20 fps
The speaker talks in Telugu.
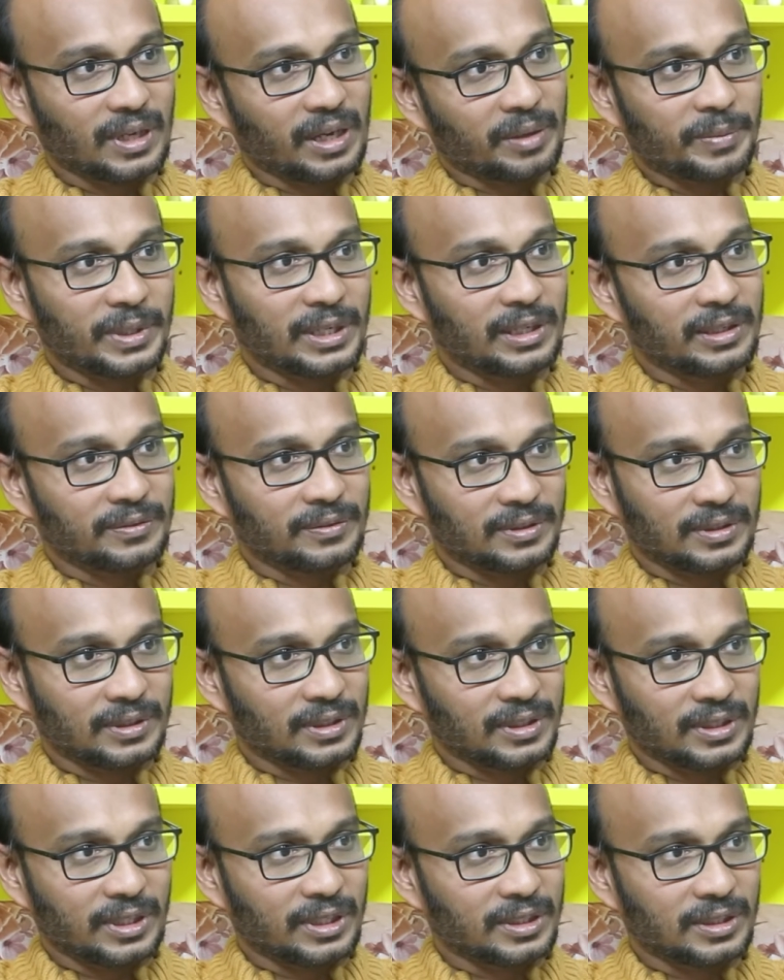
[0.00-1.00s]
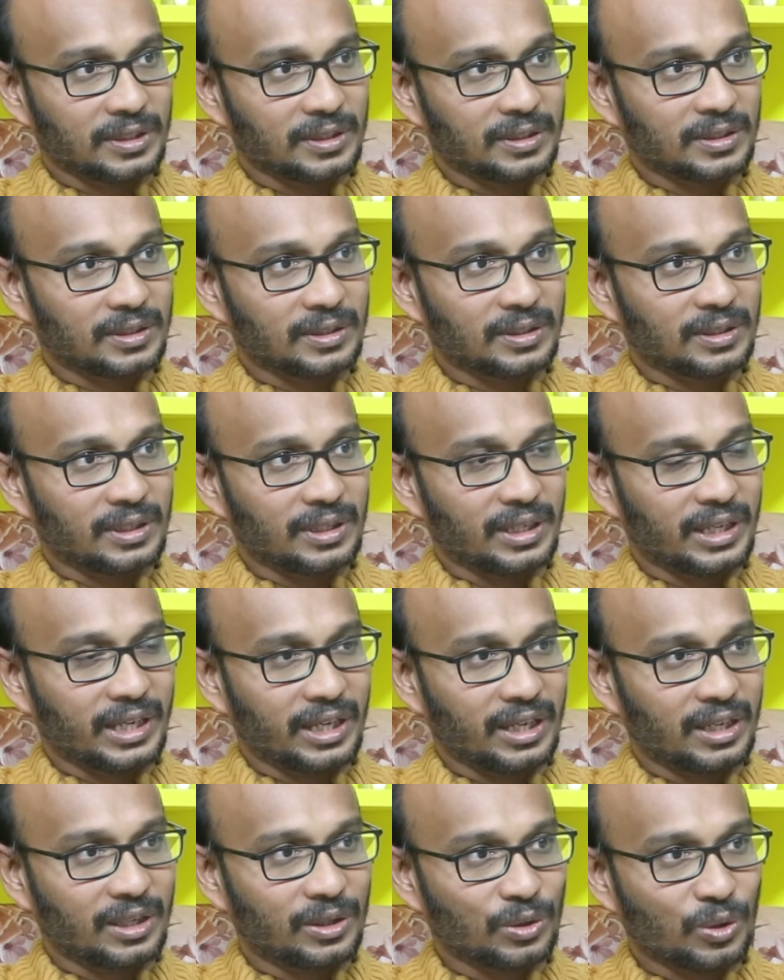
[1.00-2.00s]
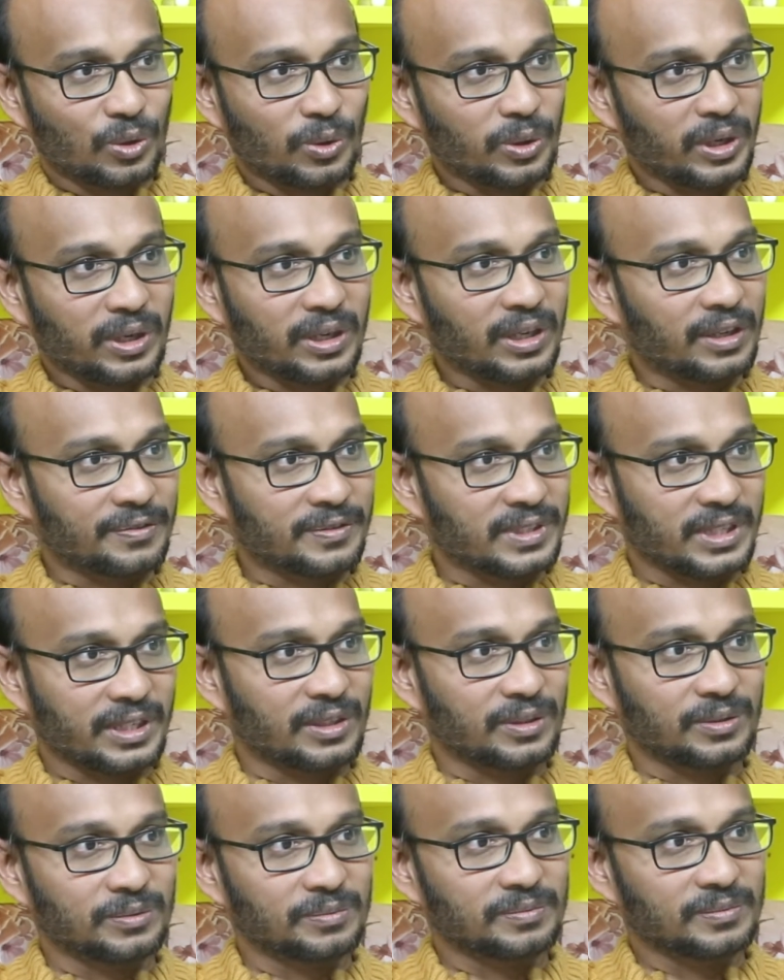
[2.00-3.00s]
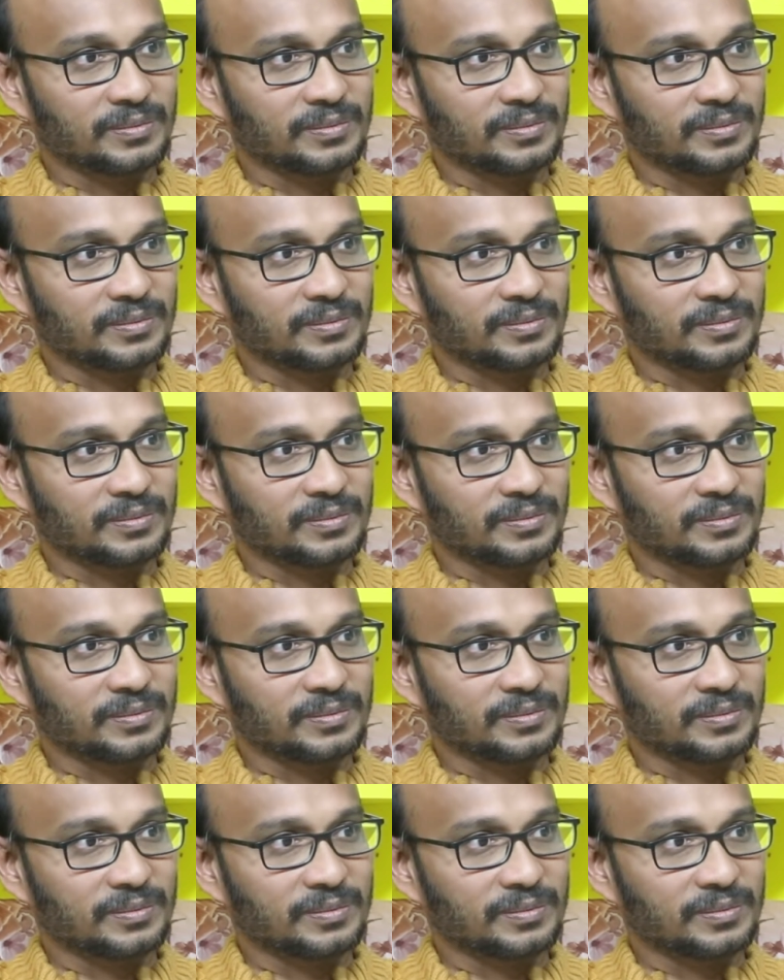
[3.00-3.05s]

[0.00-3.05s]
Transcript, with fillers: ఐ బిలీవ్ ఇన్ దట్ నేను కొరియోగ్రాఫ్ చేయను